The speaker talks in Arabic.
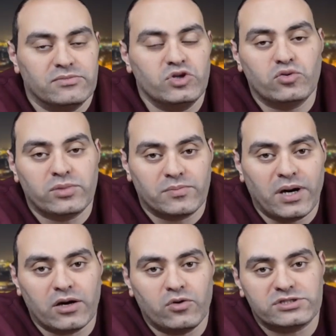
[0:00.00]
منهم
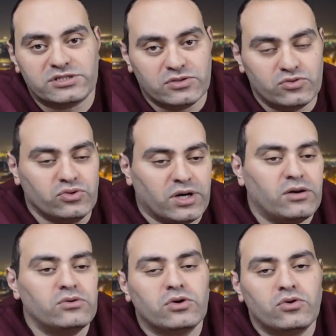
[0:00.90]
اربعه جوه الصندوق
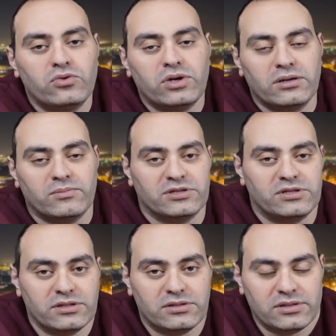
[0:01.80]
او جوه
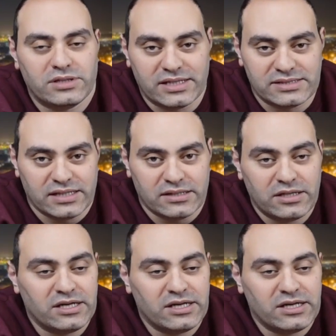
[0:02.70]
منطقه الجزاء